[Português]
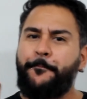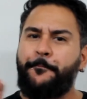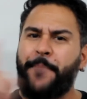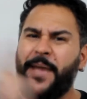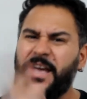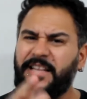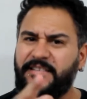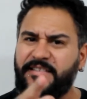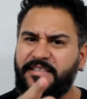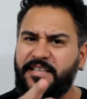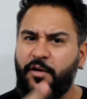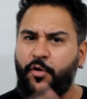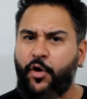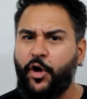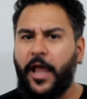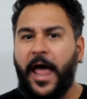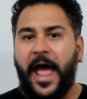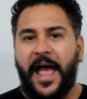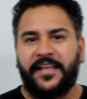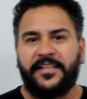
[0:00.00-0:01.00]
Petição
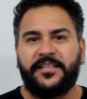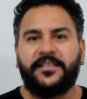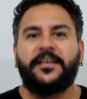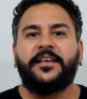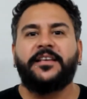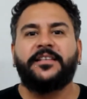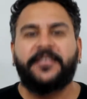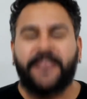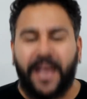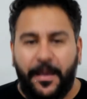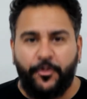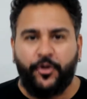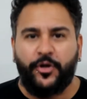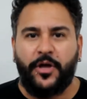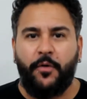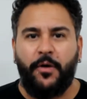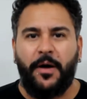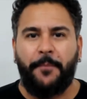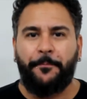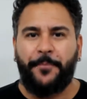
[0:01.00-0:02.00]
online. Sabe o que
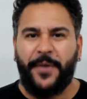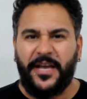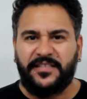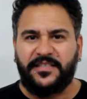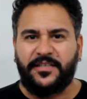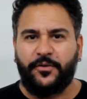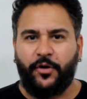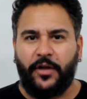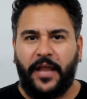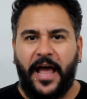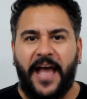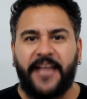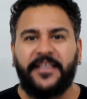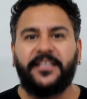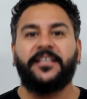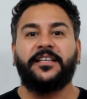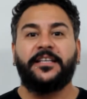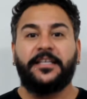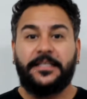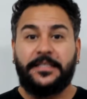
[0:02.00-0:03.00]
é uma petição
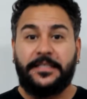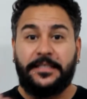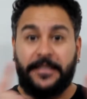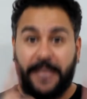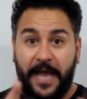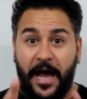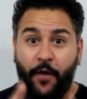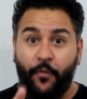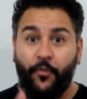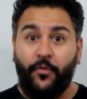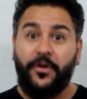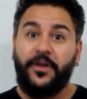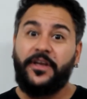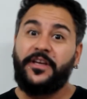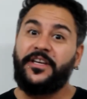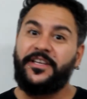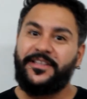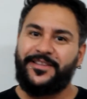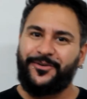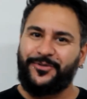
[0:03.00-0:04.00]
online? Não?
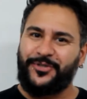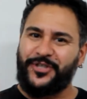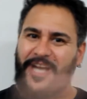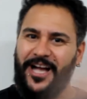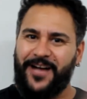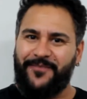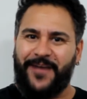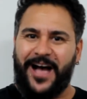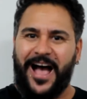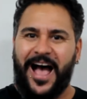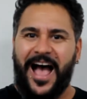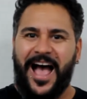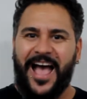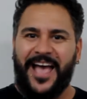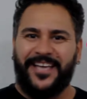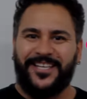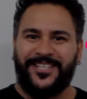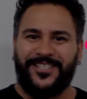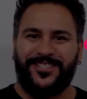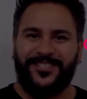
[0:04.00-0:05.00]
Então chega
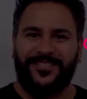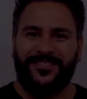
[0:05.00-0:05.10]
mais.